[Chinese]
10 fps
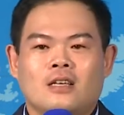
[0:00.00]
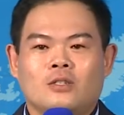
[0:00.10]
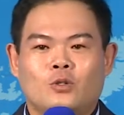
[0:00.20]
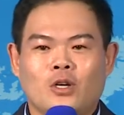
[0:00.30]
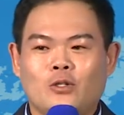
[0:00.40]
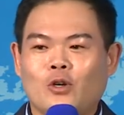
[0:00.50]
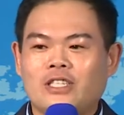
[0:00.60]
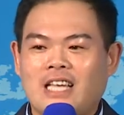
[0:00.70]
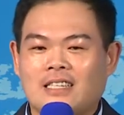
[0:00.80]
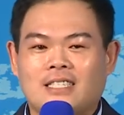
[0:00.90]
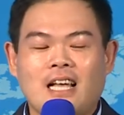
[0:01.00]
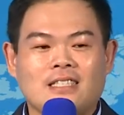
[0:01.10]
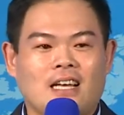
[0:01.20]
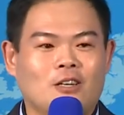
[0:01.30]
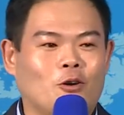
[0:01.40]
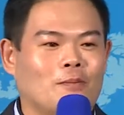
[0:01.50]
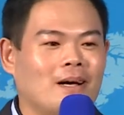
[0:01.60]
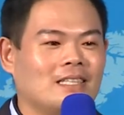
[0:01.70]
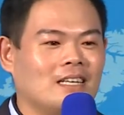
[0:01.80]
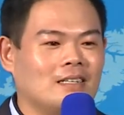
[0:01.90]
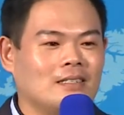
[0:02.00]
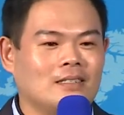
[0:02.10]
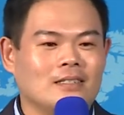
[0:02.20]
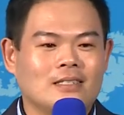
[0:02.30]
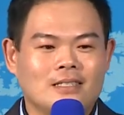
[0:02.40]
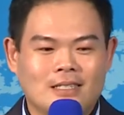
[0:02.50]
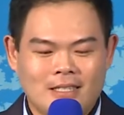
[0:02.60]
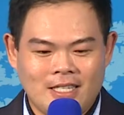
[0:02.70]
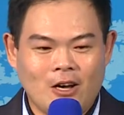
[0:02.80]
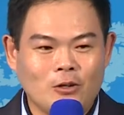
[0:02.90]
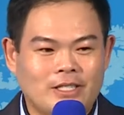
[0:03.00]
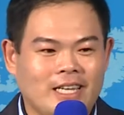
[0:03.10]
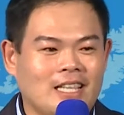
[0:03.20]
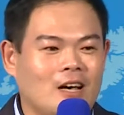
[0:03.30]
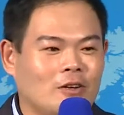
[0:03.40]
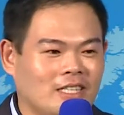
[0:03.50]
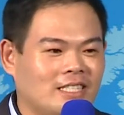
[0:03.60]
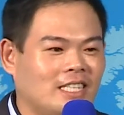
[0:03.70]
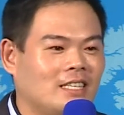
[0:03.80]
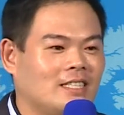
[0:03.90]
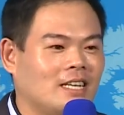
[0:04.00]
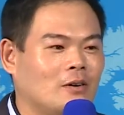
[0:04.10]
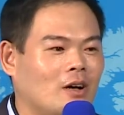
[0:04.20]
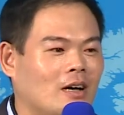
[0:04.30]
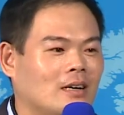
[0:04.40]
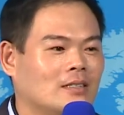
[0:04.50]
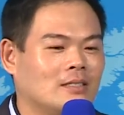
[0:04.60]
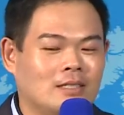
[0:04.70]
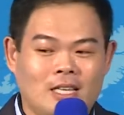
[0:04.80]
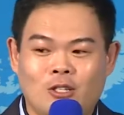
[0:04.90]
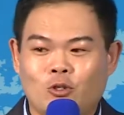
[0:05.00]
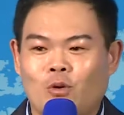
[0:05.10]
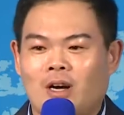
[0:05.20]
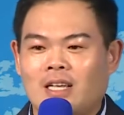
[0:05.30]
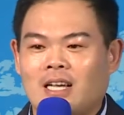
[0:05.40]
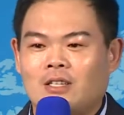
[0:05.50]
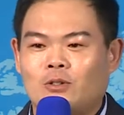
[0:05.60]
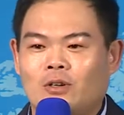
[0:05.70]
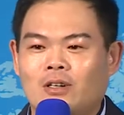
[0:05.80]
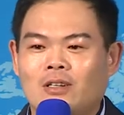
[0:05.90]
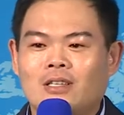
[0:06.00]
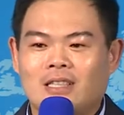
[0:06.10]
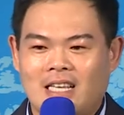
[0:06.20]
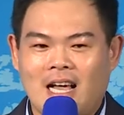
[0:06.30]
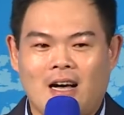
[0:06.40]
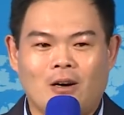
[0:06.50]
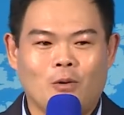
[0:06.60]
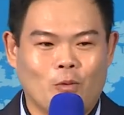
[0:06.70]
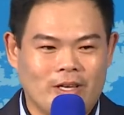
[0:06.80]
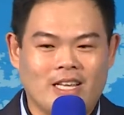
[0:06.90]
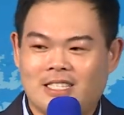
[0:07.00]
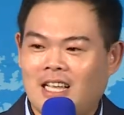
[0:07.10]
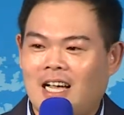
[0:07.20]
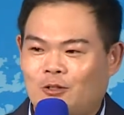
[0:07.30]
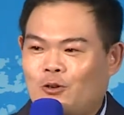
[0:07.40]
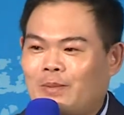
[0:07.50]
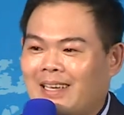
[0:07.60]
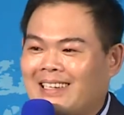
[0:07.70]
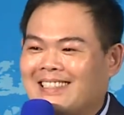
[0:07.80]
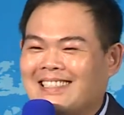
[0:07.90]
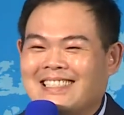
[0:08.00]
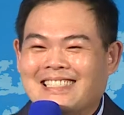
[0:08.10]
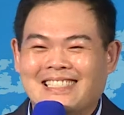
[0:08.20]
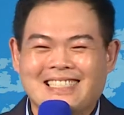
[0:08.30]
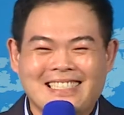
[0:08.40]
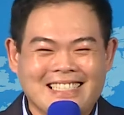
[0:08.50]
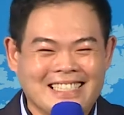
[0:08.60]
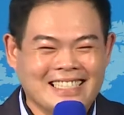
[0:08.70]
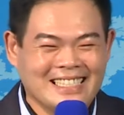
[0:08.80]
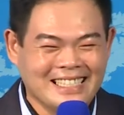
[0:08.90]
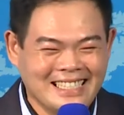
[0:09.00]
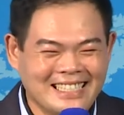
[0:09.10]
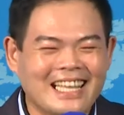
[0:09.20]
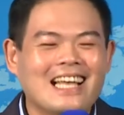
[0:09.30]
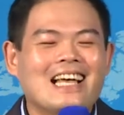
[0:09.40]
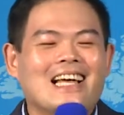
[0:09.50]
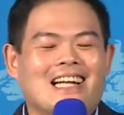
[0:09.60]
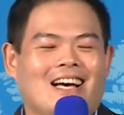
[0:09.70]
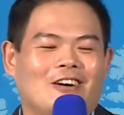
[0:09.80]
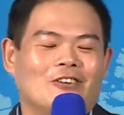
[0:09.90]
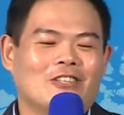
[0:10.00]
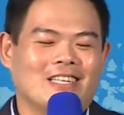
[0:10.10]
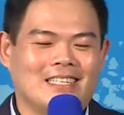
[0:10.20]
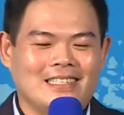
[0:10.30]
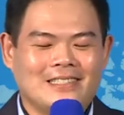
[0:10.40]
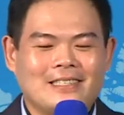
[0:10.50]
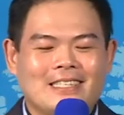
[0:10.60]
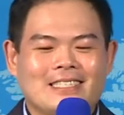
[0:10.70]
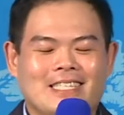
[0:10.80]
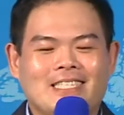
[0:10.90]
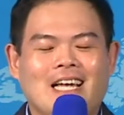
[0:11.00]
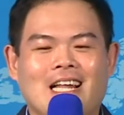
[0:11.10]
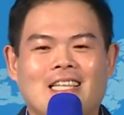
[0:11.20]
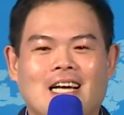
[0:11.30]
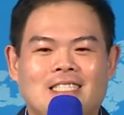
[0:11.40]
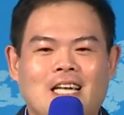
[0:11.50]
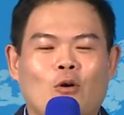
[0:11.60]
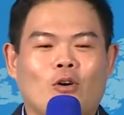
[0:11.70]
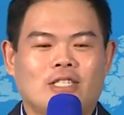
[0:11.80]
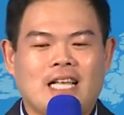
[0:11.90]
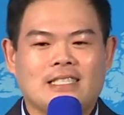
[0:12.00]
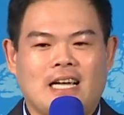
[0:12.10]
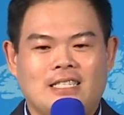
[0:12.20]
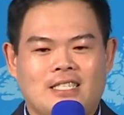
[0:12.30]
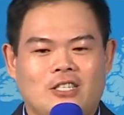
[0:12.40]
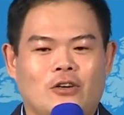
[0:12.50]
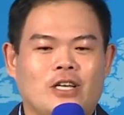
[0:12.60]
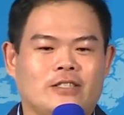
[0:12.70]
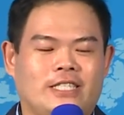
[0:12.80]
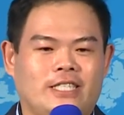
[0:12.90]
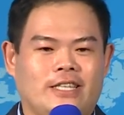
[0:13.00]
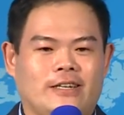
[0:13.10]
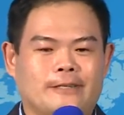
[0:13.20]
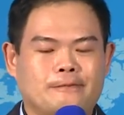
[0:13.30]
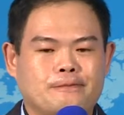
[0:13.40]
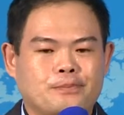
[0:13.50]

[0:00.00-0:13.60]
所以说，想上台的伙伴呢，以后接到07的电话。 第一句话应该说：“你好，我也是爱多美。”然后呢，接下来他叫我上台的时候要记得，